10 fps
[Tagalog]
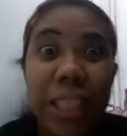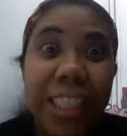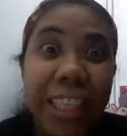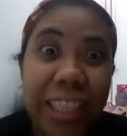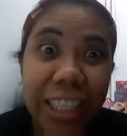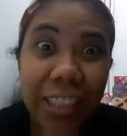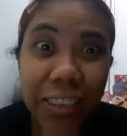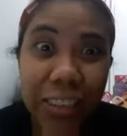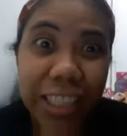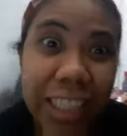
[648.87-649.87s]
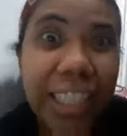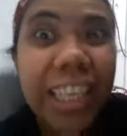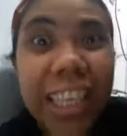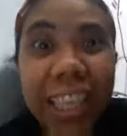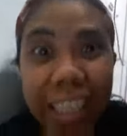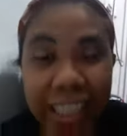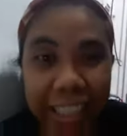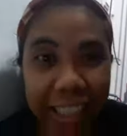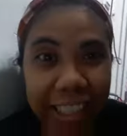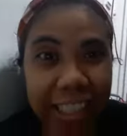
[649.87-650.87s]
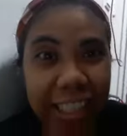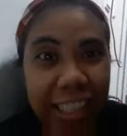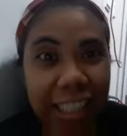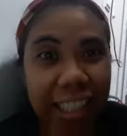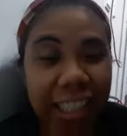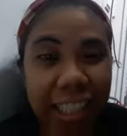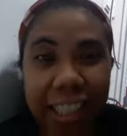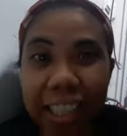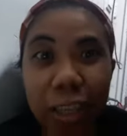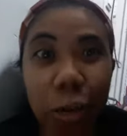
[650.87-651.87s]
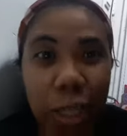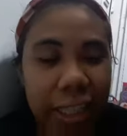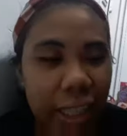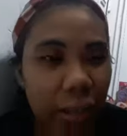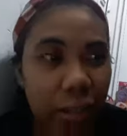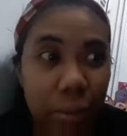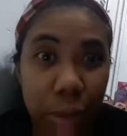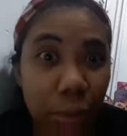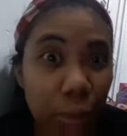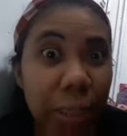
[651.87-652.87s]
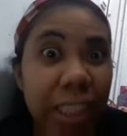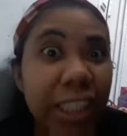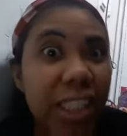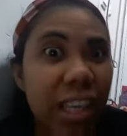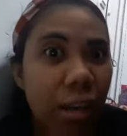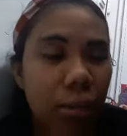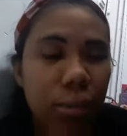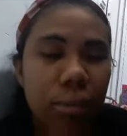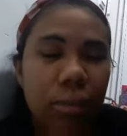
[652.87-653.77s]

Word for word: binigay ni ano, ni, ni, ni Lola daw. Sabi ko, binigyan niya ako.